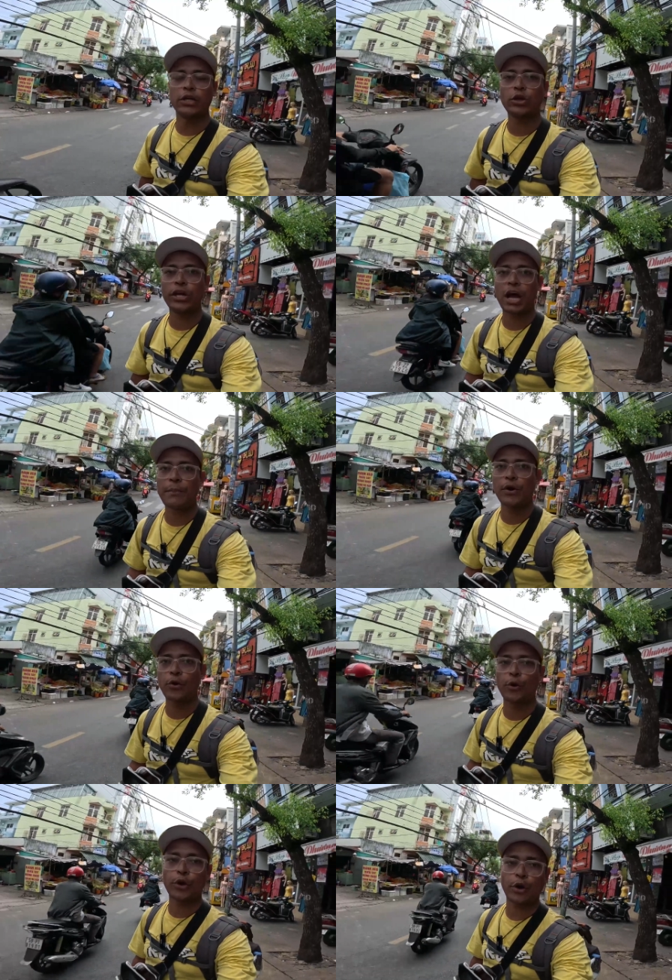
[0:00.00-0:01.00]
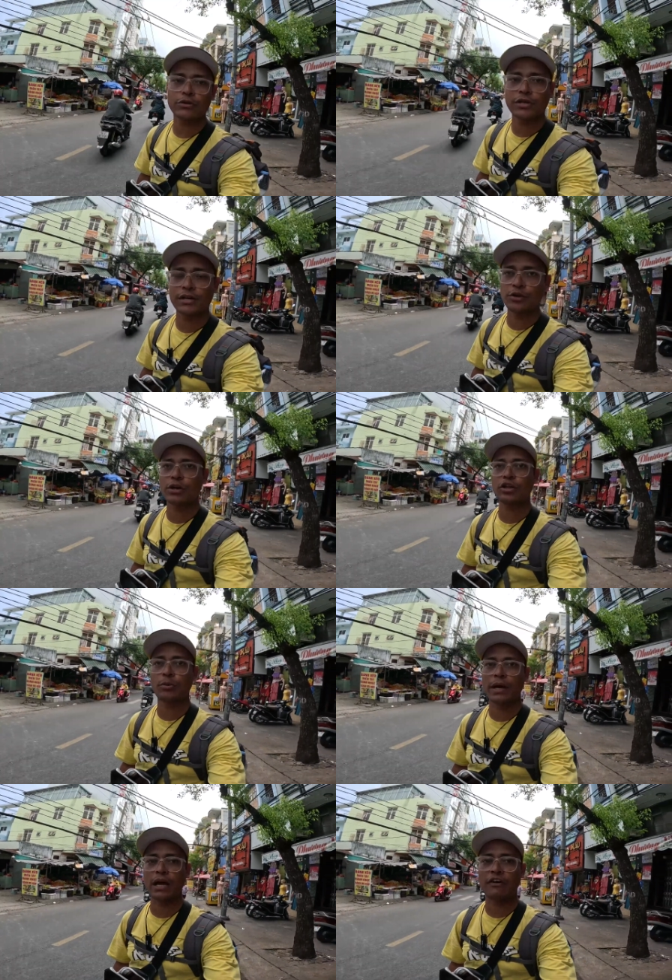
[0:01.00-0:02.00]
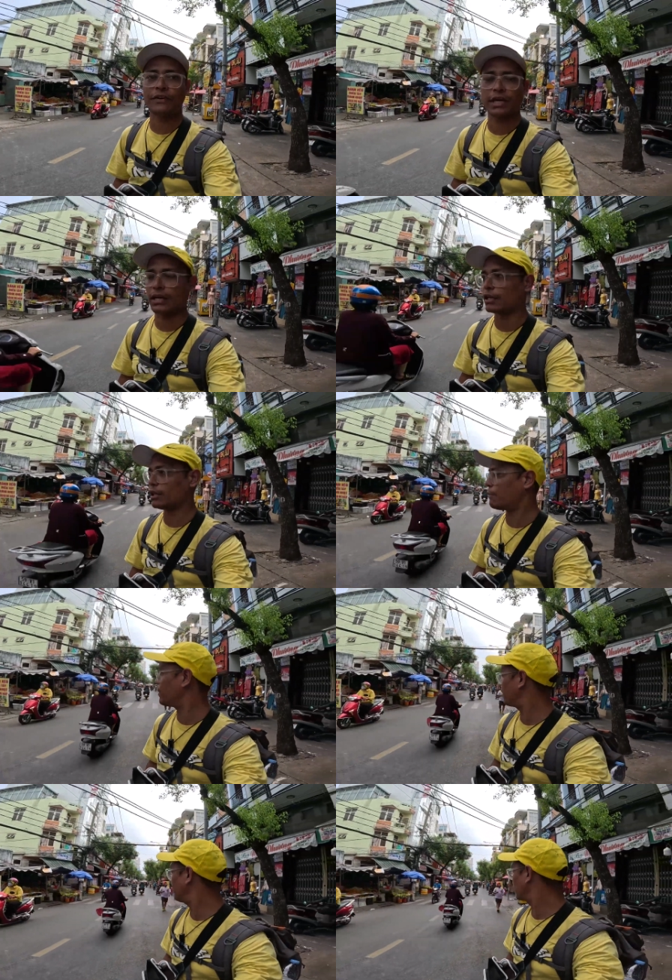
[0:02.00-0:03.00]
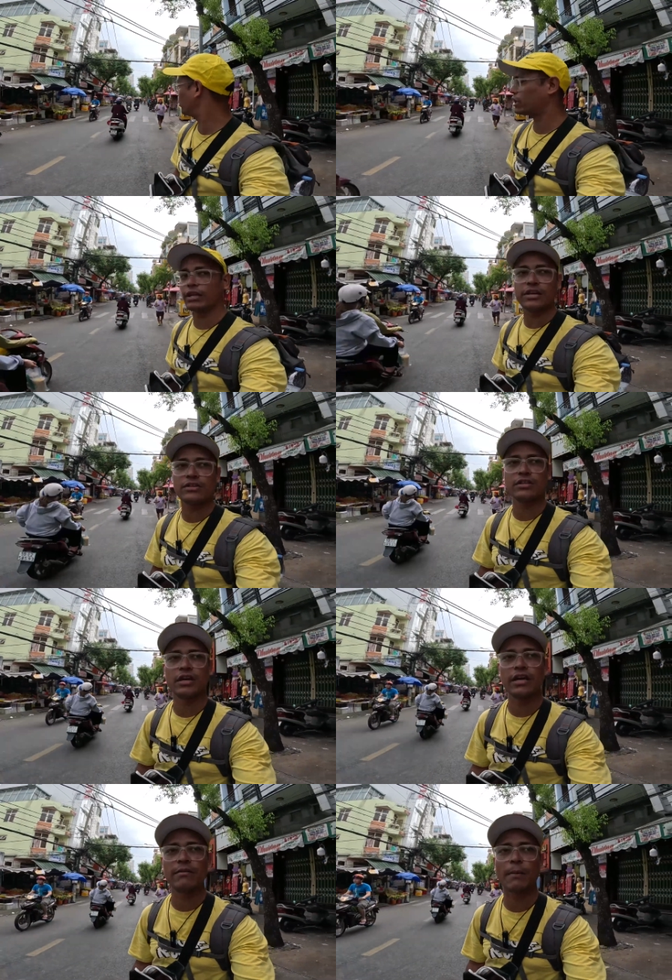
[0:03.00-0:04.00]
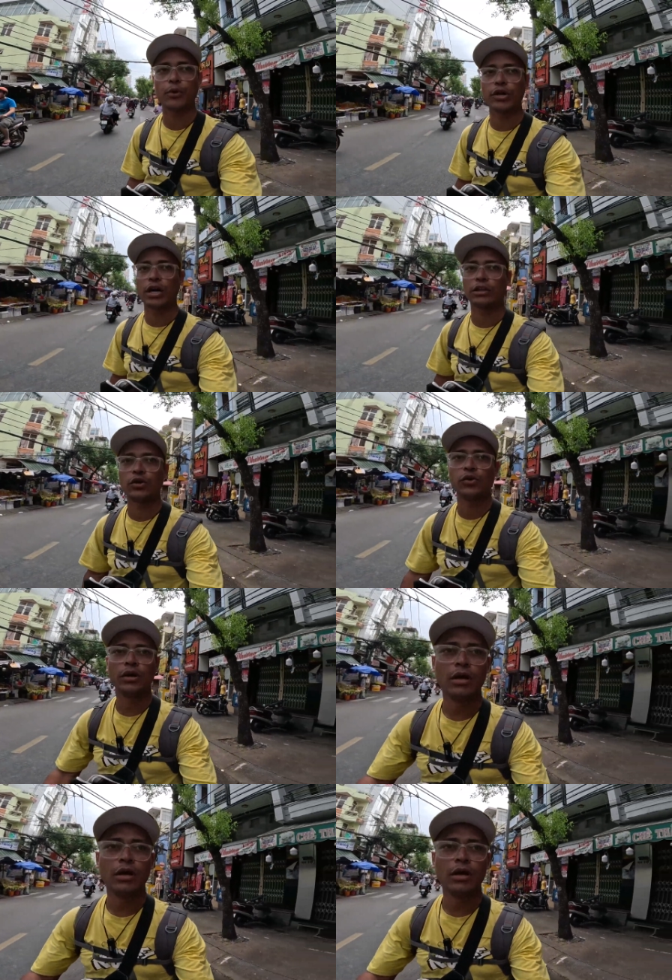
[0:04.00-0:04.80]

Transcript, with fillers: एक तो ना यहाँ पर रोड क्रॉस करनी हो ना तो भाई आफत आ जाती है अब मेरे को ना एक नई चीज़ दिखाई है मैं आपको दिखाता हूँ